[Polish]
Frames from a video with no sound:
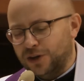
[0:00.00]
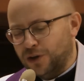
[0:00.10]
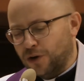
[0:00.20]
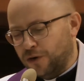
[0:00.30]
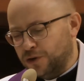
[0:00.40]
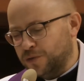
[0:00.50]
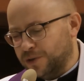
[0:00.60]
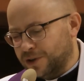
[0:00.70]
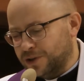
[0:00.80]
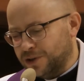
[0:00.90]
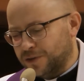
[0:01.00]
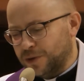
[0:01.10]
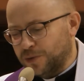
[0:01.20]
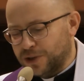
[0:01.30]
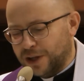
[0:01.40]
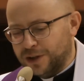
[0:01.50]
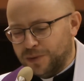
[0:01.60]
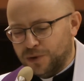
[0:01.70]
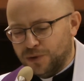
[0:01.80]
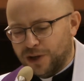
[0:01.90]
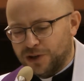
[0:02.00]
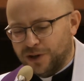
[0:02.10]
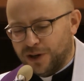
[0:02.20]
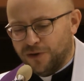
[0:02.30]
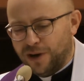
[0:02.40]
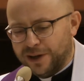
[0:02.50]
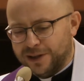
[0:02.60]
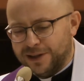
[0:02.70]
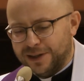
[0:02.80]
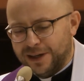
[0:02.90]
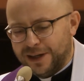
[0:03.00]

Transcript: nie kończmy też w tym ostatnim dniu naszych rekolekcji.